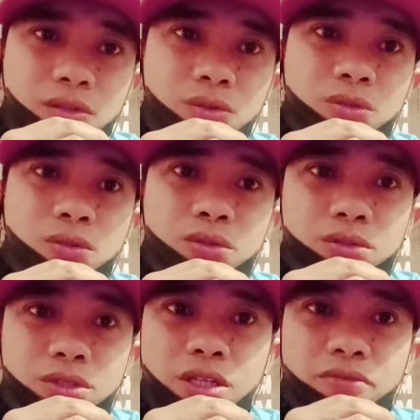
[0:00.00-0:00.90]
2,
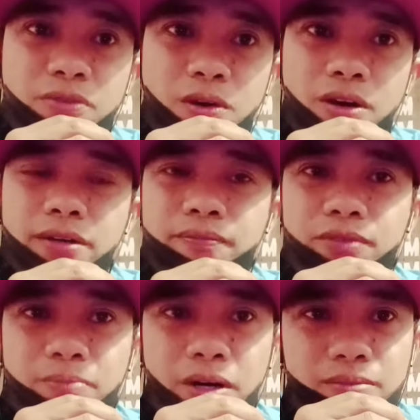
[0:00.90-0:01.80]
3, 4
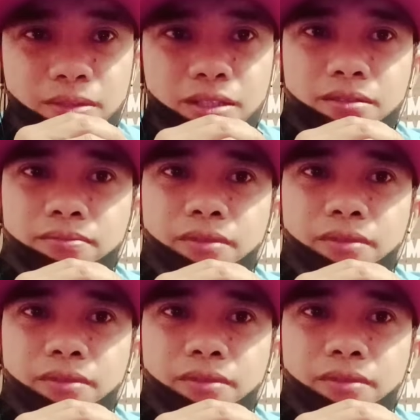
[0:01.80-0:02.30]
department